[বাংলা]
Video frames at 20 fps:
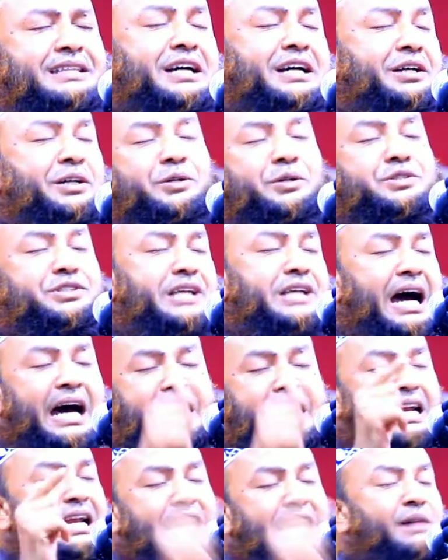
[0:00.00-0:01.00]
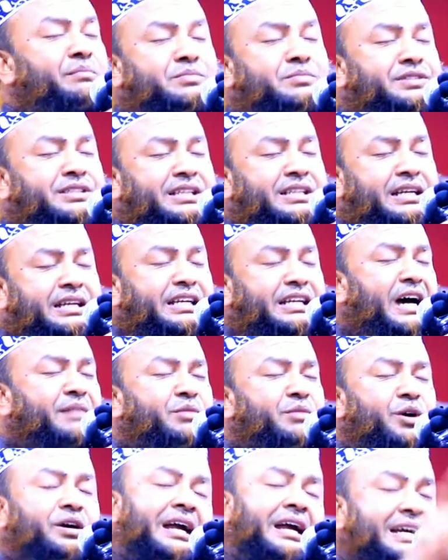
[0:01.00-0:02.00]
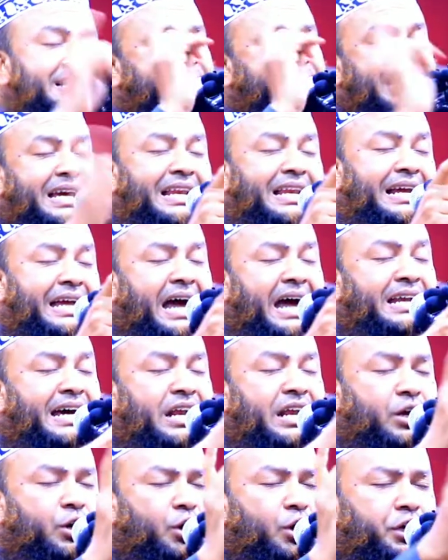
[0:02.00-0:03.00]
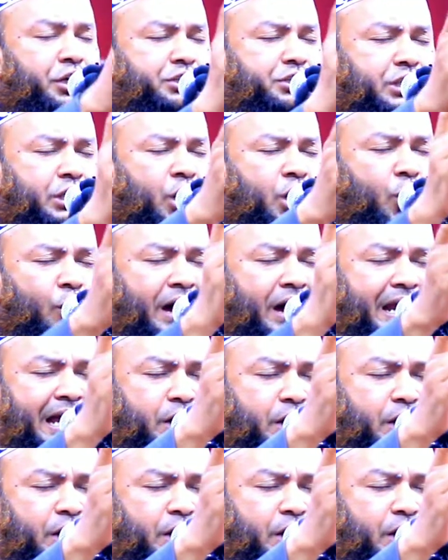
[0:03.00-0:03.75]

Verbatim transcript: তাকেও জাহান্নাম নামক জেলখানার কয়েদি হওয়া